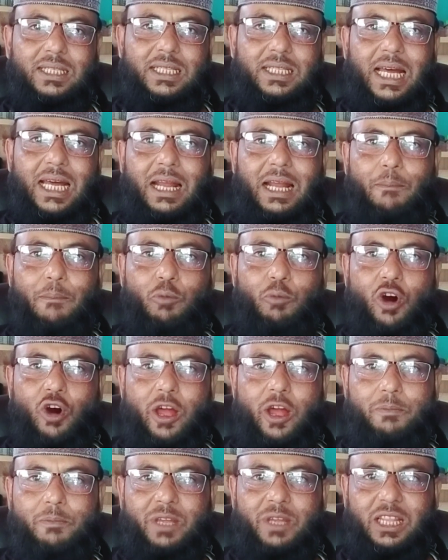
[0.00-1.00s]
যারা
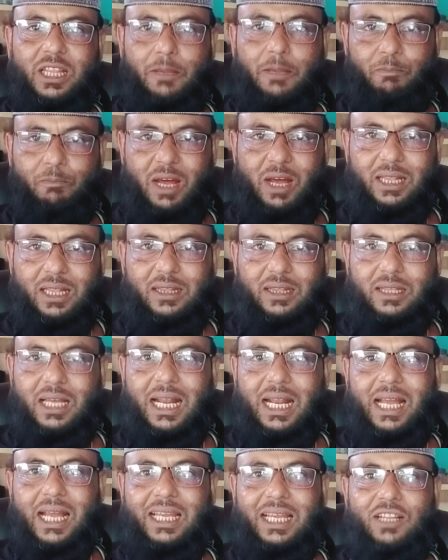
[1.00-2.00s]
ভয়ভীতি পান
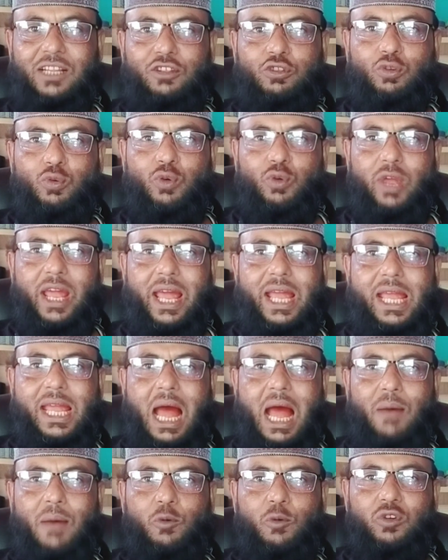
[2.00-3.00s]
তারা কিন্তু এই
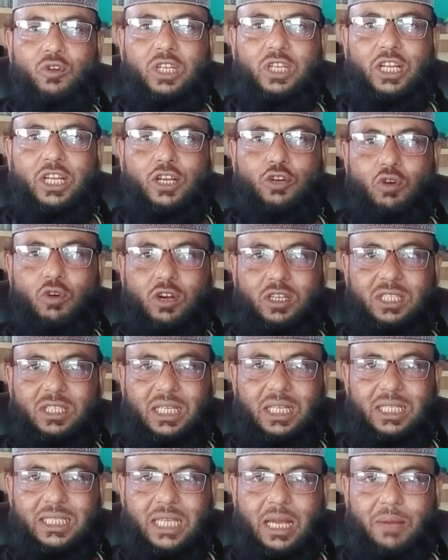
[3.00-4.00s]
আমলটি
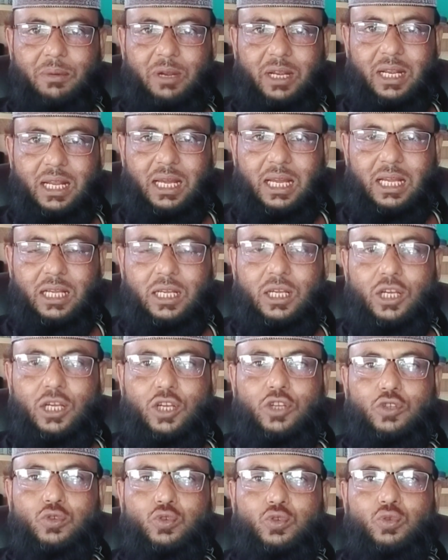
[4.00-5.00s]
করতে যাবেন না
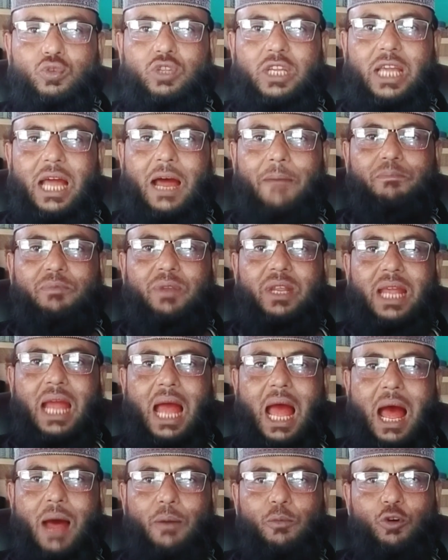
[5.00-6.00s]
যদি আপনি
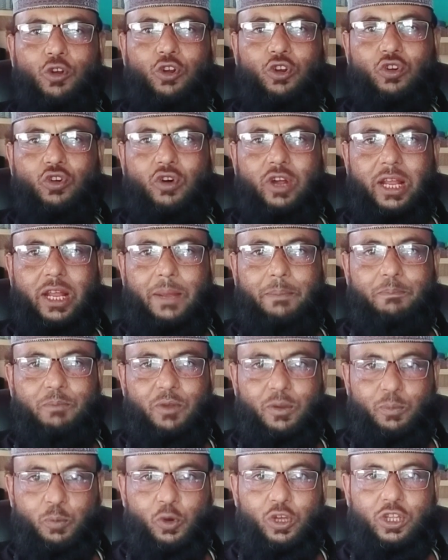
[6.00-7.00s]
আমল করে
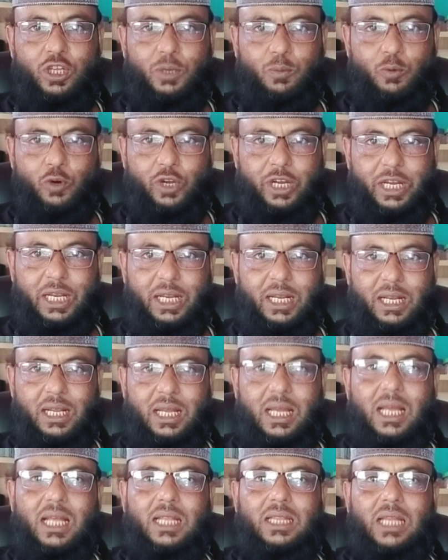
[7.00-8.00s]
বিপদে পড়েন
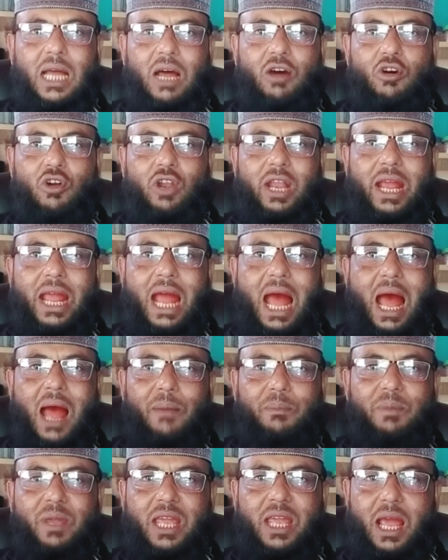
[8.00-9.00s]
তাহলে
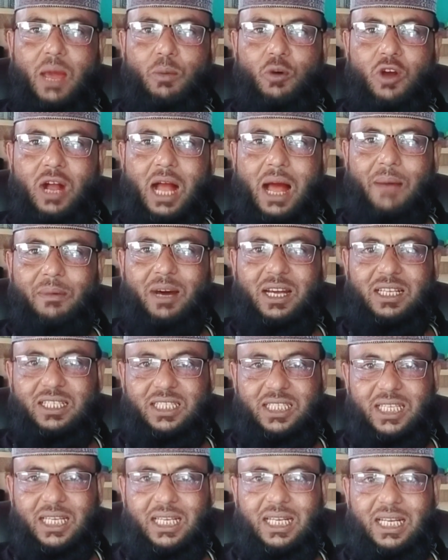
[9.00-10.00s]
আমি এবং আমার
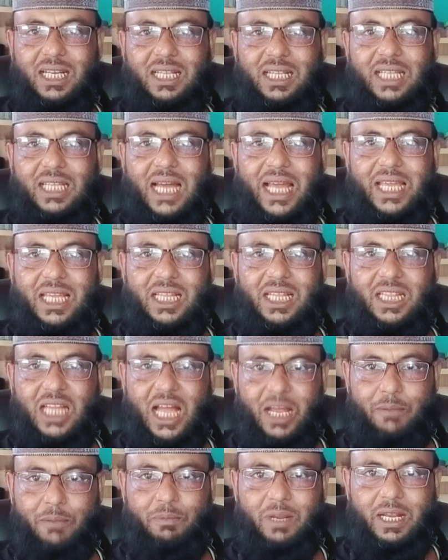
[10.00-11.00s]
চ্যানেল দায়ী
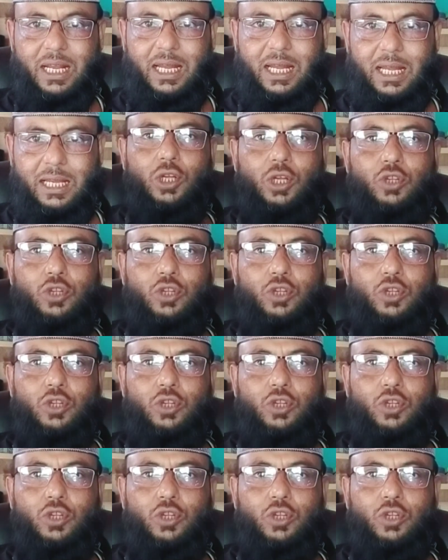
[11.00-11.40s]
থাকবে না